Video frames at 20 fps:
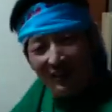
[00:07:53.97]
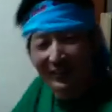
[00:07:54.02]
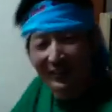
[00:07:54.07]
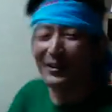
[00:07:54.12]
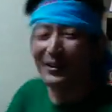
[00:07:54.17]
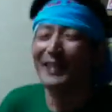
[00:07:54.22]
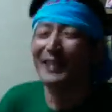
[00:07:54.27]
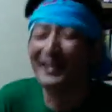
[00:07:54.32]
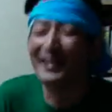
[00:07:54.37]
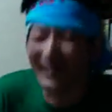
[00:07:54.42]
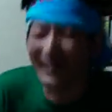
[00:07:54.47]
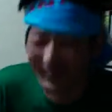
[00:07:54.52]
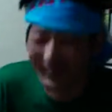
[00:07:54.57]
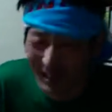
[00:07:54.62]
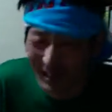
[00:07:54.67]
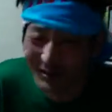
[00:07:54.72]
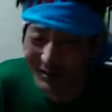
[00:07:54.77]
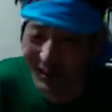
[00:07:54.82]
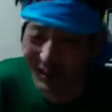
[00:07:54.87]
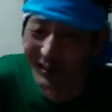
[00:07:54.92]
6! とか言って、
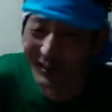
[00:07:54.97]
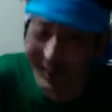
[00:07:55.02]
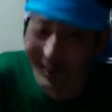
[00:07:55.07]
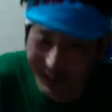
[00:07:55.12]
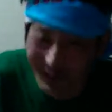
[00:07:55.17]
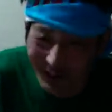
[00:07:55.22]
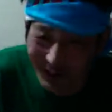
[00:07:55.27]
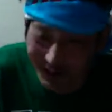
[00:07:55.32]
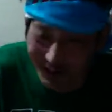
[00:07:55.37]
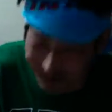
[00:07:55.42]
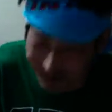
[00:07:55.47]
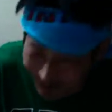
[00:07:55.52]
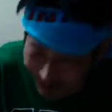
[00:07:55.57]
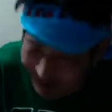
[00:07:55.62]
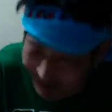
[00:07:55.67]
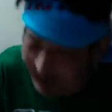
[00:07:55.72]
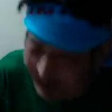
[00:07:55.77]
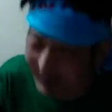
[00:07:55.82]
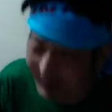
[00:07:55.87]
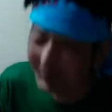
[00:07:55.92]
チャック上げたり下げたりして。
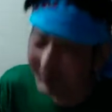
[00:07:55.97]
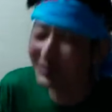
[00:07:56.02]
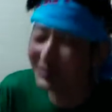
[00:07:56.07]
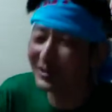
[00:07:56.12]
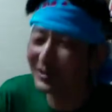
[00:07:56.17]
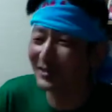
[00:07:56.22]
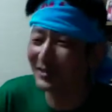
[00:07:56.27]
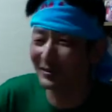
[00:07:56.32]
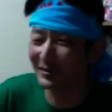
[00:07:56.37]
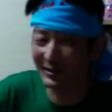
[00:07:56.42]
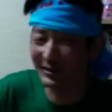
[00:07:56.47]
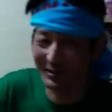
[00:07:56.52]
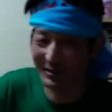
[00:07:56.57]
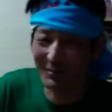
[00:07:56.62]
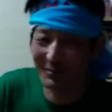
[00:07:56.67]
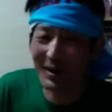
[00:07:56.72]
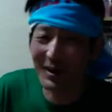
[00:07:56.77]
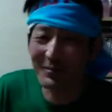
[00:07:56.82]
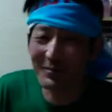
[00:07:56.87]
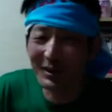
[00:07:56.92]
そしたらですね、
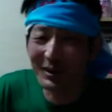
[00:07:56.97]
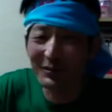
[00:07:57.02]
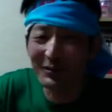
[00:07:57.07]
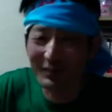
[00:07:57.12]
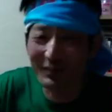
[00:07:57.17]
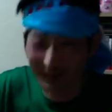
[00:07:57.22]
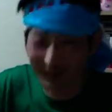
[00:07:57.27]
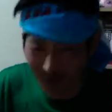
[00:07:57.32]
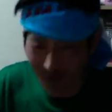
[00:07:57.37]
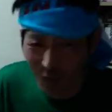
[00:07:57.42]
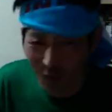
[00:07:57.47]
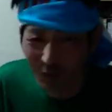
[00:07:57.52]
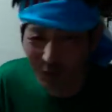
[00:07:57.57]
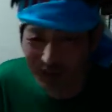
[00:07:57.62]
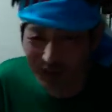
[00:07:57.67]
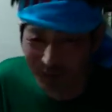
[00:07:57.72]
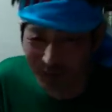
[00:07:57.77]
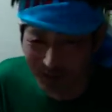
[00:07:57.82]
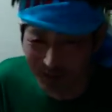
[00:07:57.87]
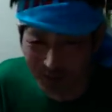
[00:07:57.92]
まあ見てるんですね、高校
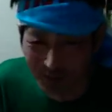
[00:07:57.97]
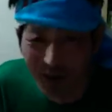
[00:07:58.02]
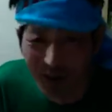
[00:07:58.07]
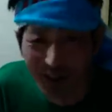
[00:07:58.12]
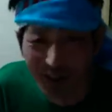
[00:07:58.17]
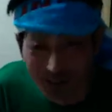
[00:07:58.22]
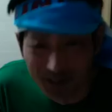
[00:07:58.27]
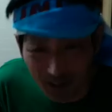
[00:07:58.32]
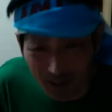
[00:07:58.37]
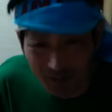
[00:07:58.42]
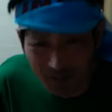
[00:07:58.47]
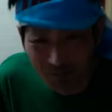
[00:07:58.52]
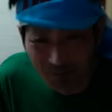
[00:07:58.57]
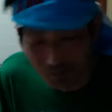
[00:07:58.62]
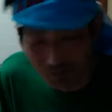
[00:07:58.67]
生もですね、バカですから。